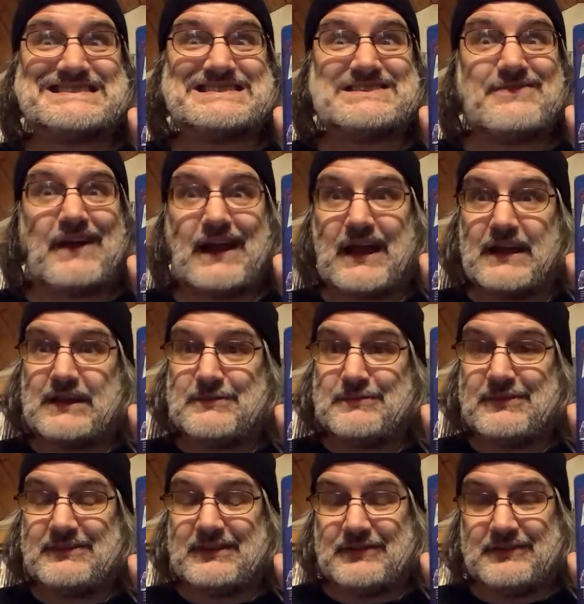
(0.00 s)

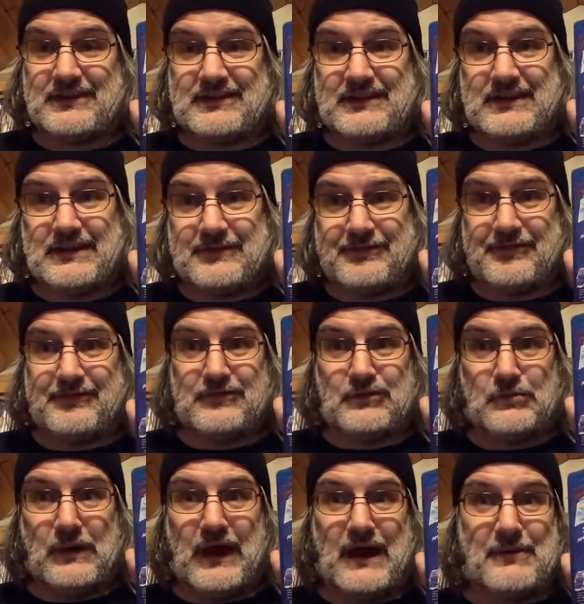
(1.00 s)
Wakanim ist definitiv
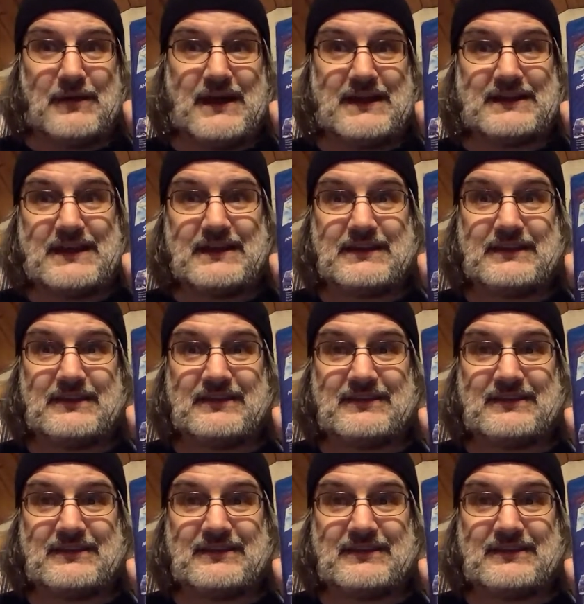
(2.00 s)
überarbeitet.